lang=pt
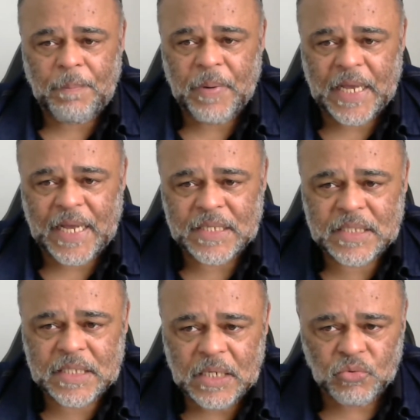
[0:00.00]
a
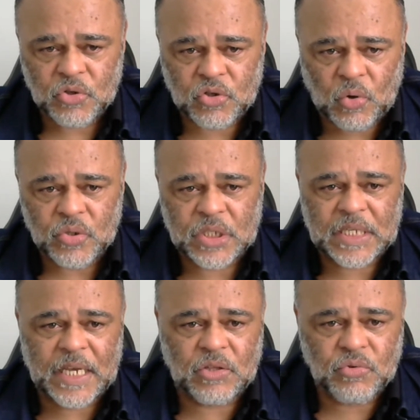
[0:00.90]
aplicação dos
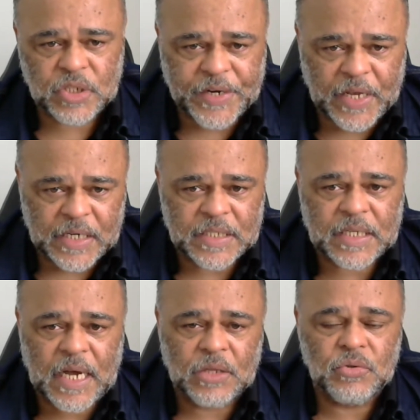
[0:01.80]
conceitos
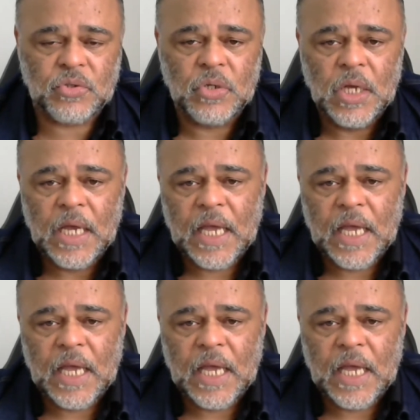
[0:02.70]
analisados